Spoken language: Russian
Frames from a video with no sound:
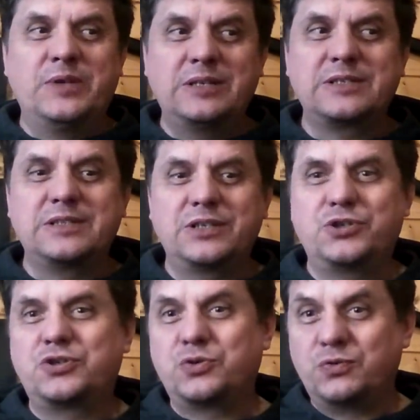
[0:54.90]
Это
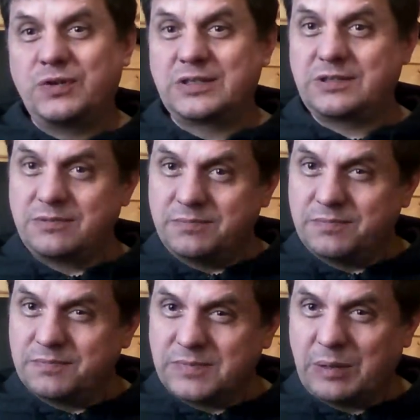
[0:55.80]
значит, что у вас
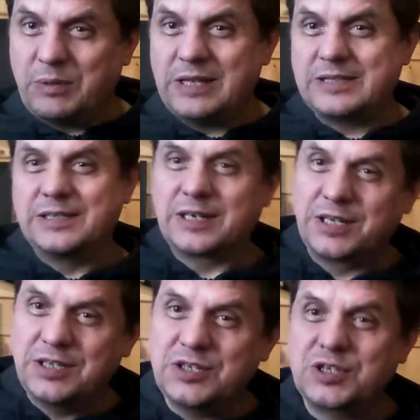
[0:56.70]
имеется
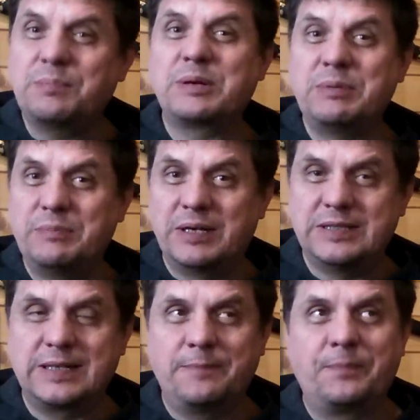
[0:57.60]
энергетическая
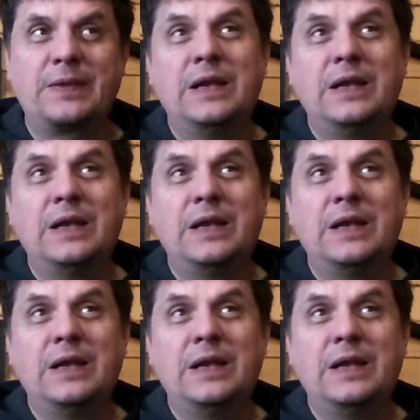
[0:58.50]
проблематика.